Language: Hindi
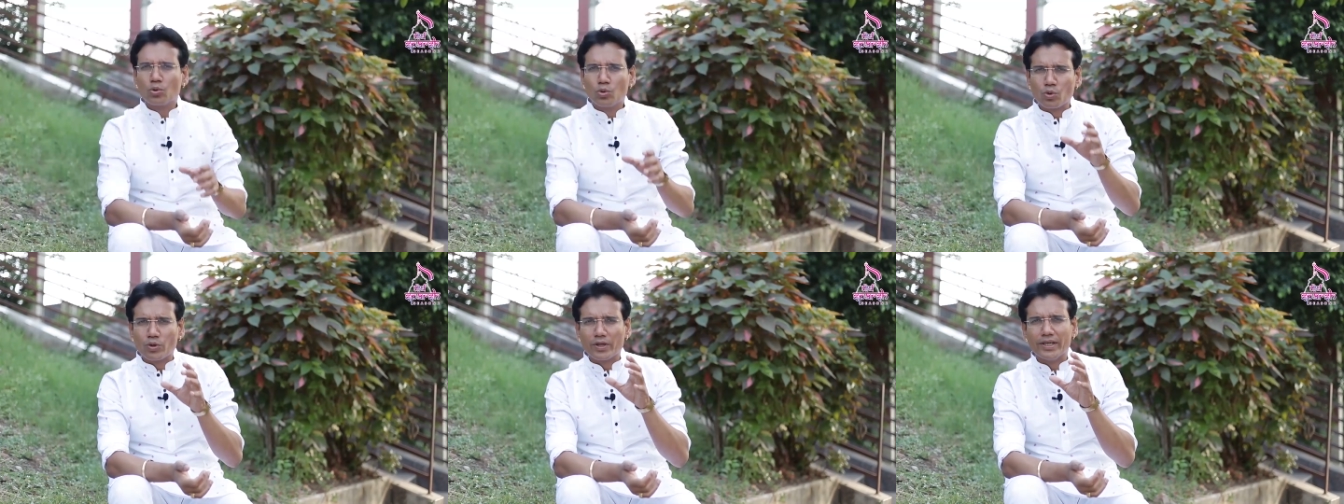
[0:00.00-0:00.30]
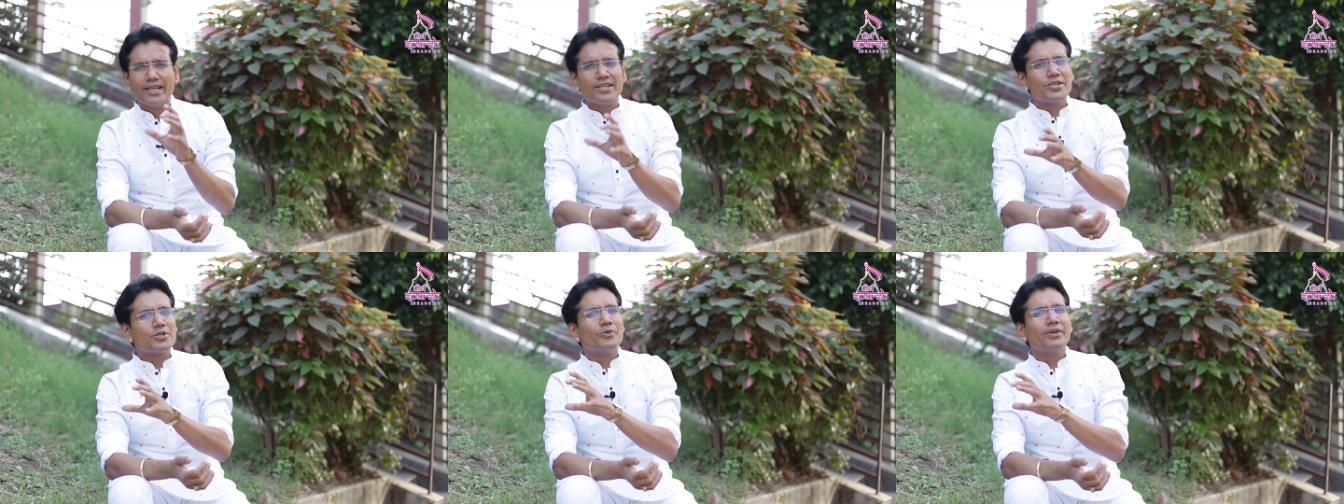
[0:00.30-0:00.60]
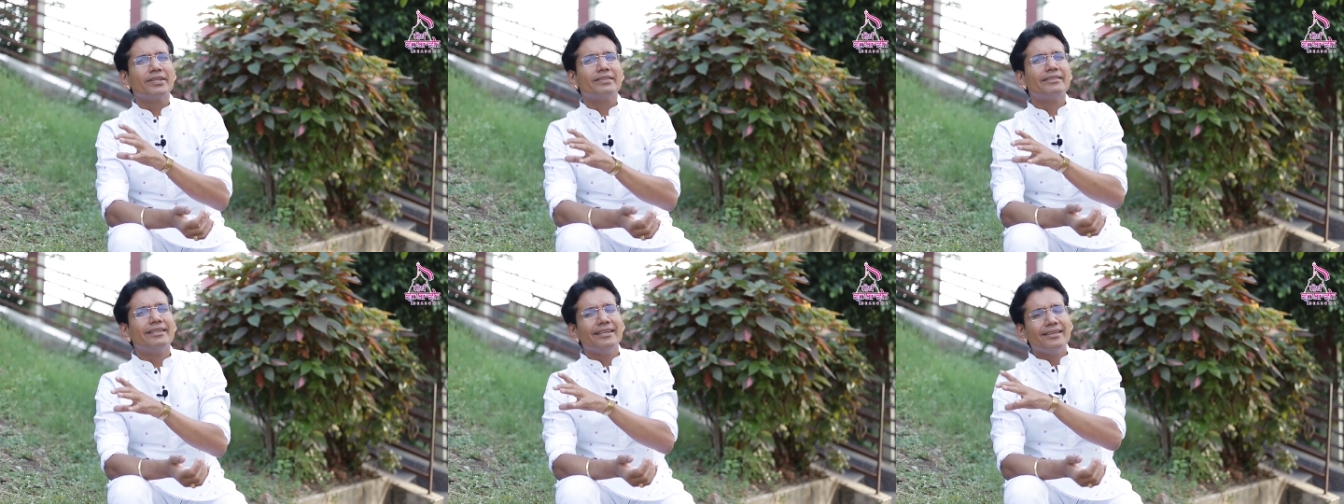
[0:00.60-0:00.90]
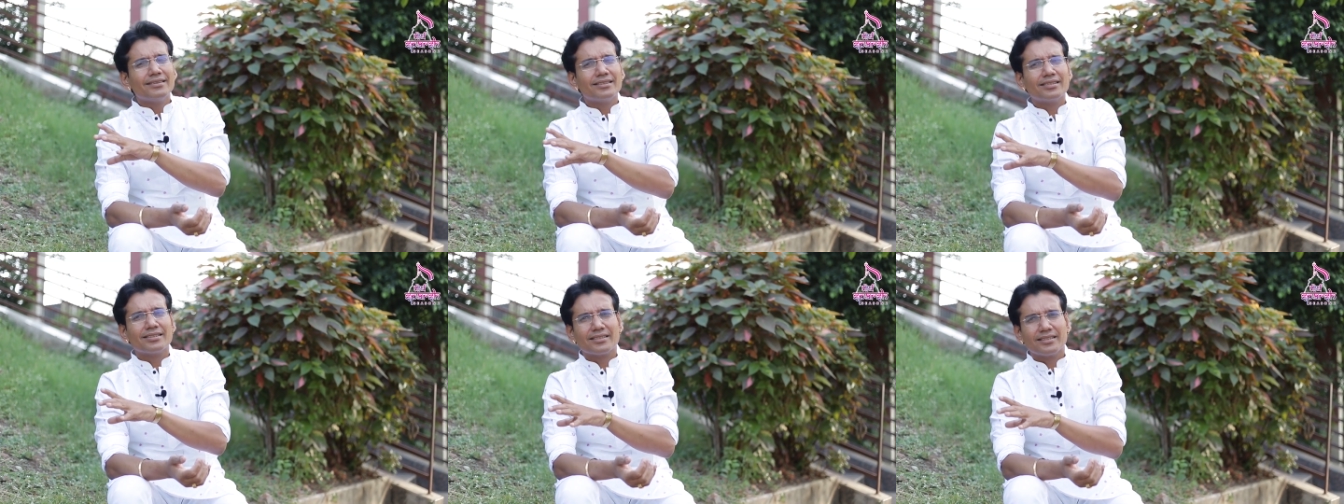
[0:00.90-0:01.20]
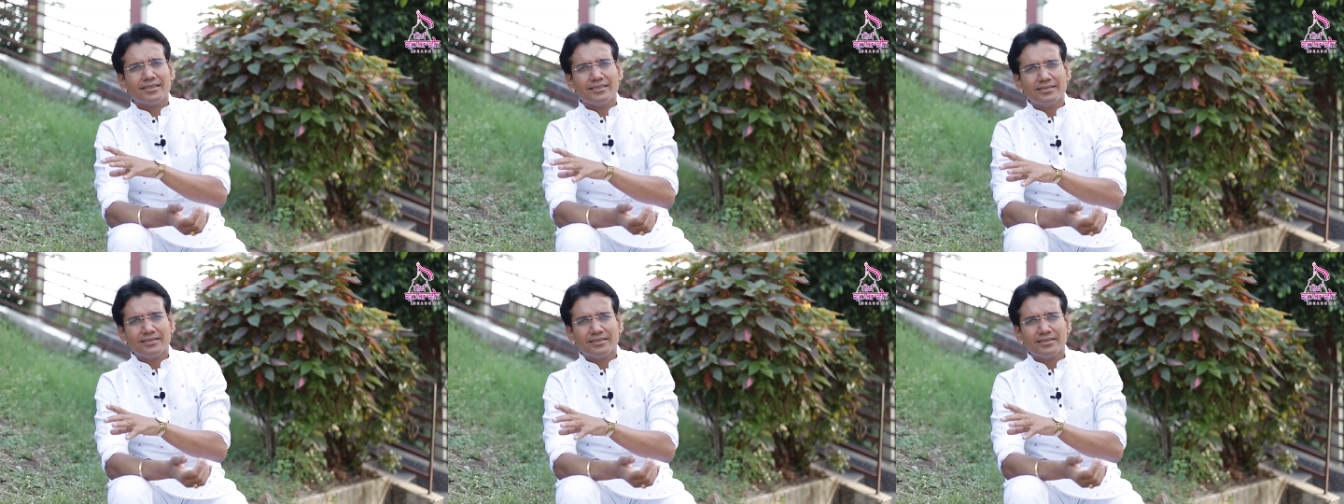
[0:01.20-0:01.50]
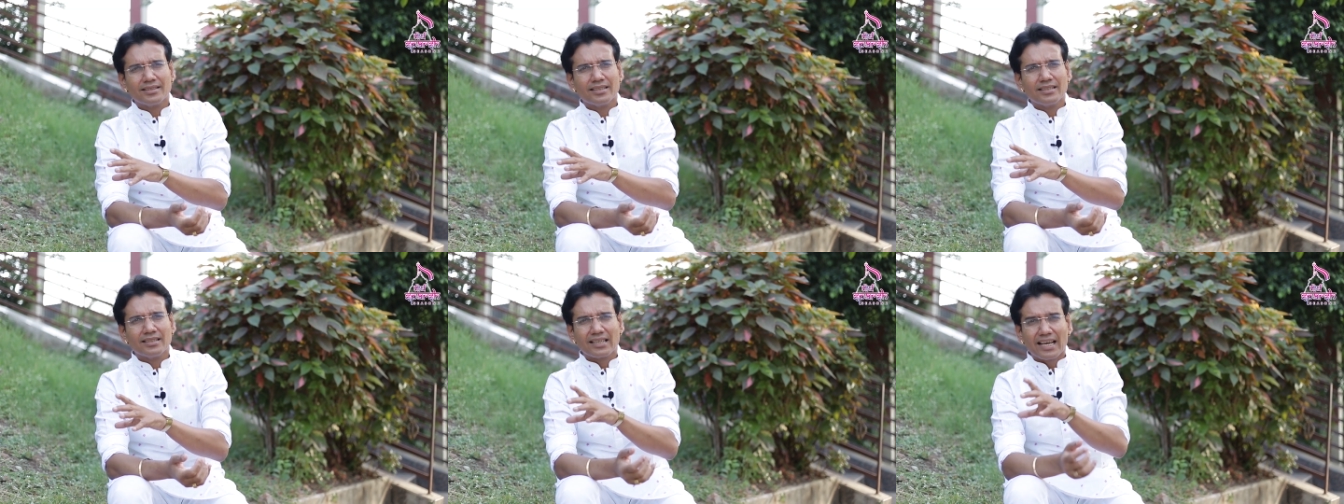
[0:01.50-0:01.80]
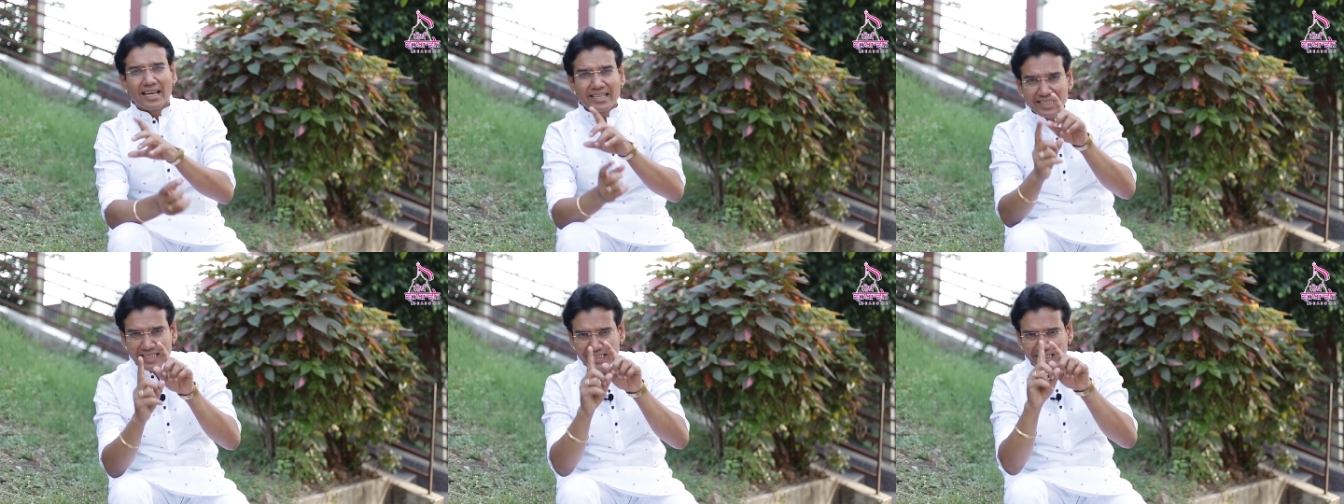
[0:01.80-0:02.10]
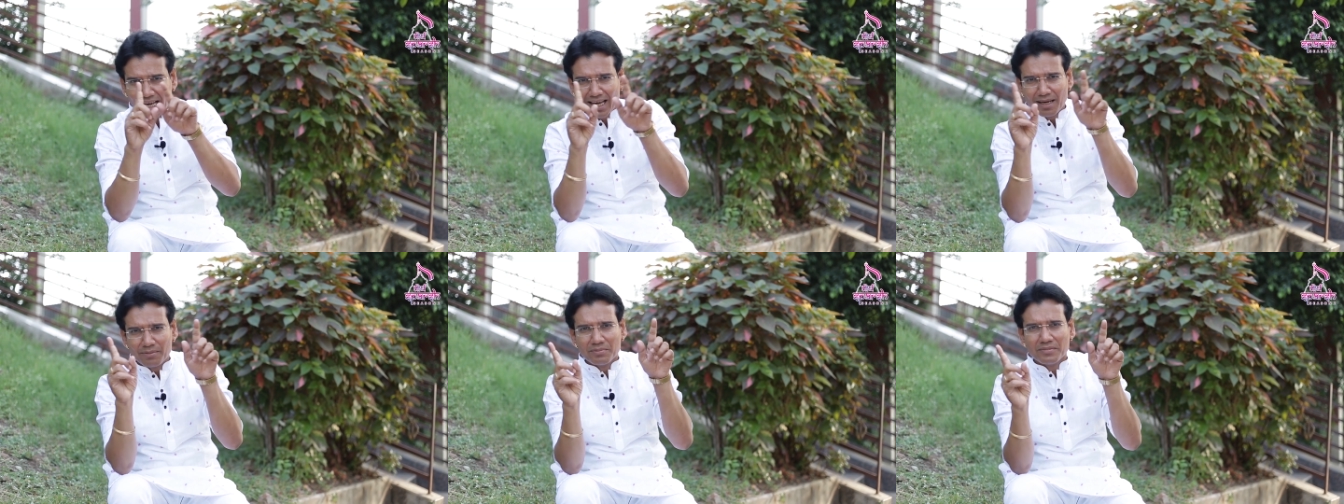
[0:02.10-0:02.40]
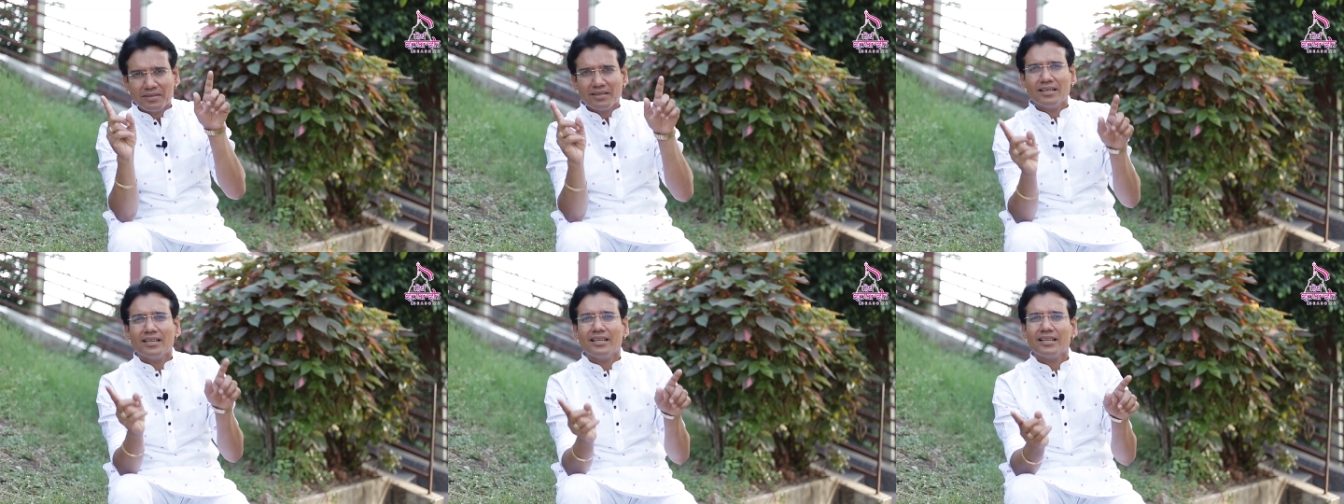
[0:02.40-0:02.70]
कुकड़ेश्वर तीर्थ का ये नाम